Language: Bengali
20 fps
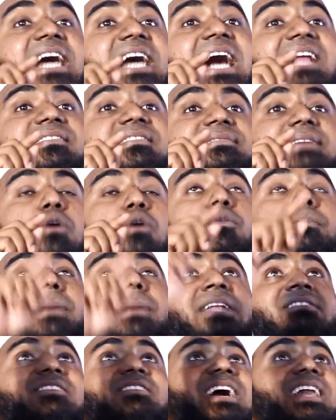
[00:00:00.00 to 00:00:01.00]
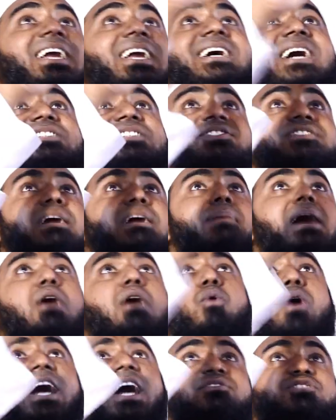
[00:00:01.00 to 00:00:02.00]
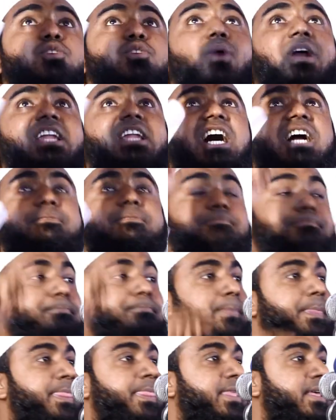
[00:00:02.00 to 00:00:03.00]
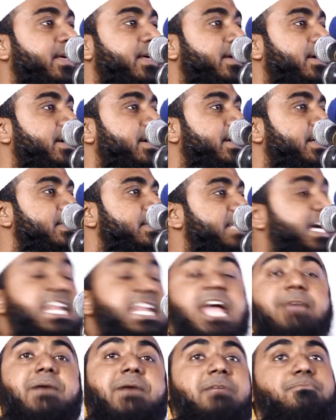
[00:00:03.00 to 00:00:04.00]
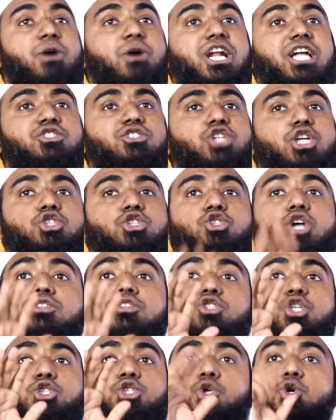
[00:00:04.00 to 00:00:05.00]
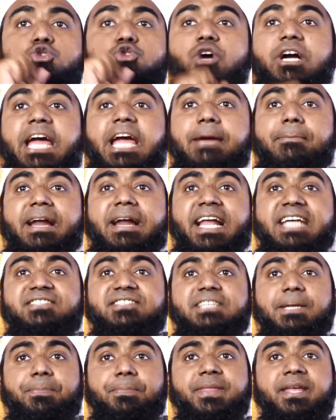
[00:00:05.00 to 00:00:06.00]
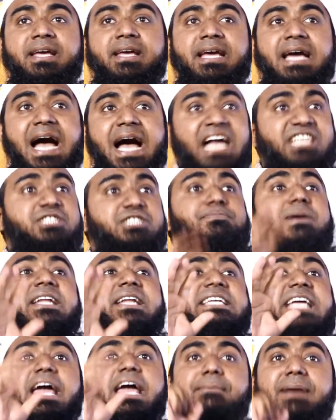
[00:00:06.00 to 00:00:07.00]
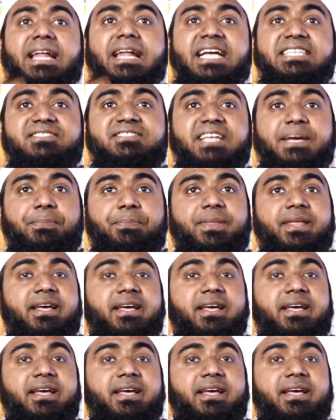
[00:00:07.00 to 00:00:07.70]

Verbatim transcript: সাল তাহুম্মান খালাকাস সামা ওয়াতি ওয়ালার তাইলে এইবার বলেন চন্দ্র সূর্য কে বানাইছে আসমান কে বানাইছে